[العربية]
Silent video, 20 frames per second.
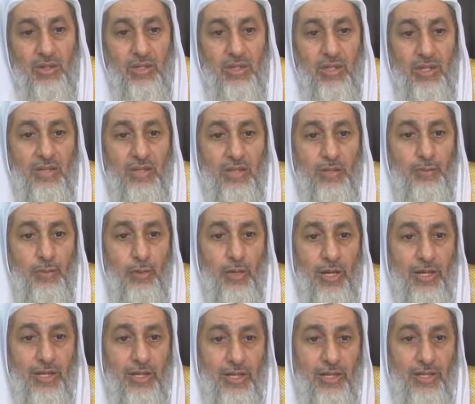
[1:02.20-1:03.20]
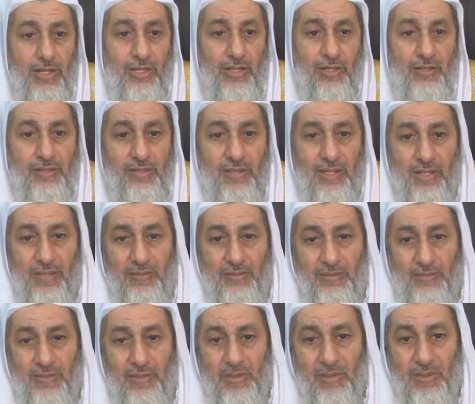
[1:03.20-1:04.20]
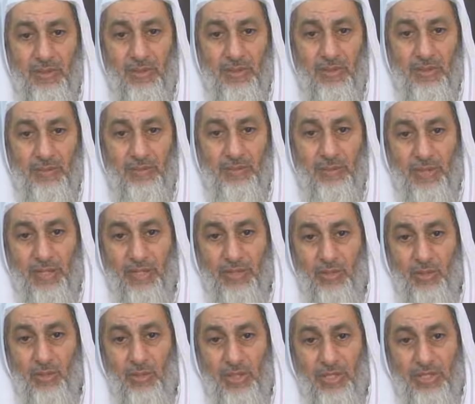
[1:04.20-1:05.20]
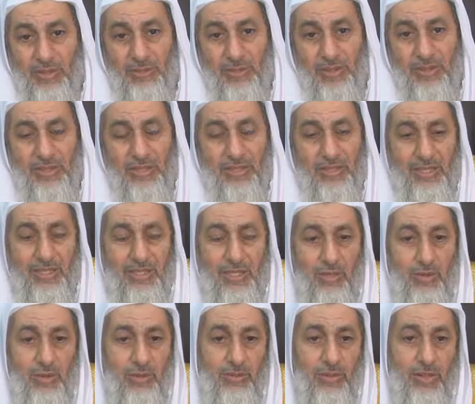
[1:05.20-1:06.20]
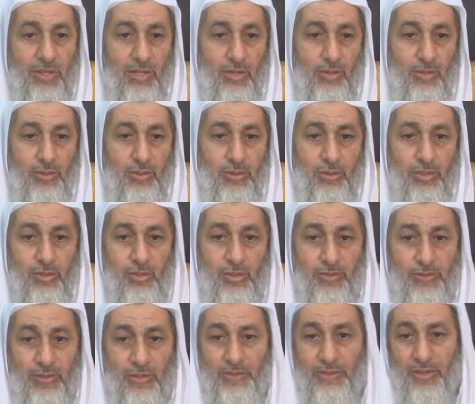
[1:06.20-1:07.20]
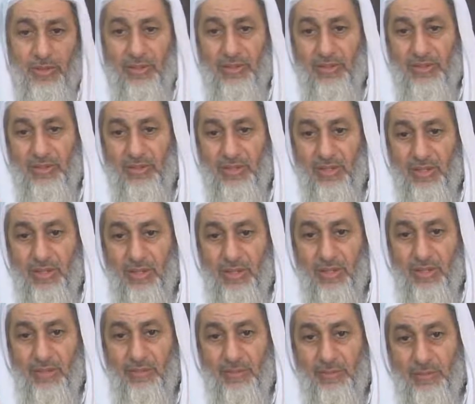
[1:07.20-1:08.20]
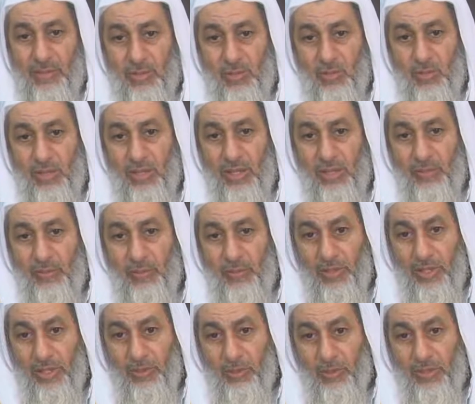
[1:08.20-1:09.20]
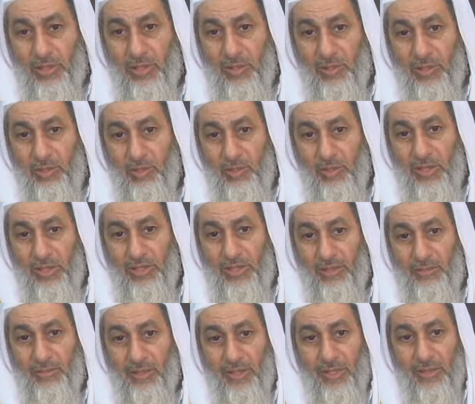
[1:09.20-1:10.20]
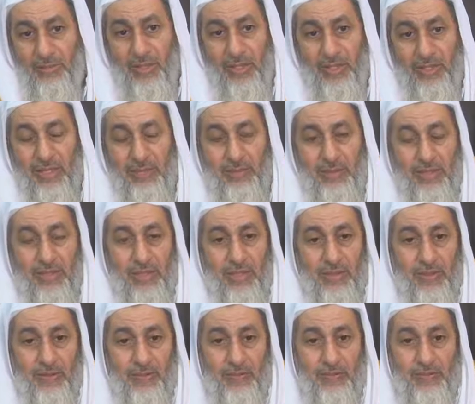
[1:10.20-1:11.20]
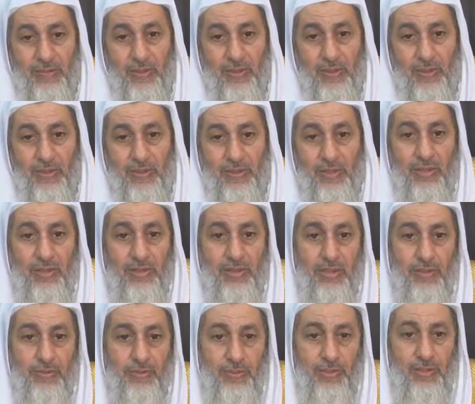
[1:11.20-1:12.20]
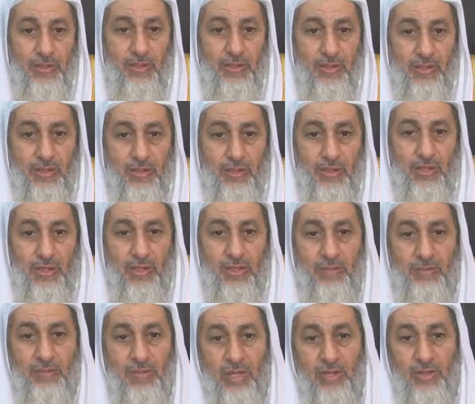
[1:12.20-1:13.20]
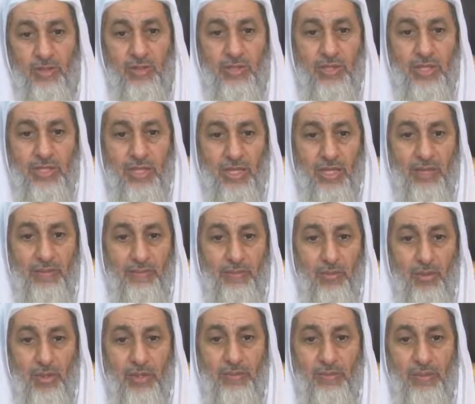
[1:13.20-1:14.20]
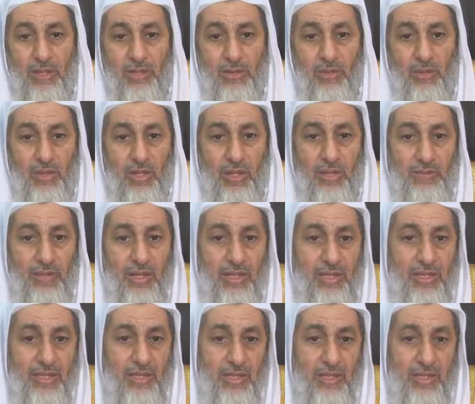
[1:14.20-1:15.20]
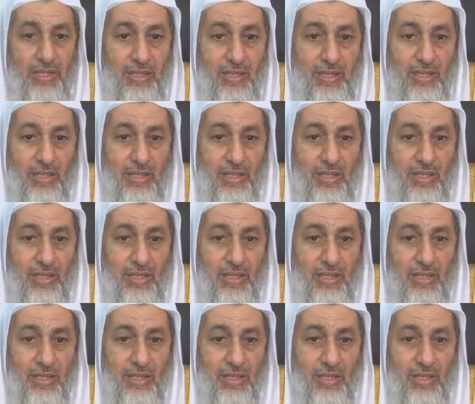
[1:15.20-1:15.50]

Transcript: يقذفه على أهل الإسلام بأنه يجب أن تتساوى المرأة والرجل في الميراث فمثله لابد أن يقدم إلى محكمة تقضي فيه إما أن يستتاب وإما أن يقام عليه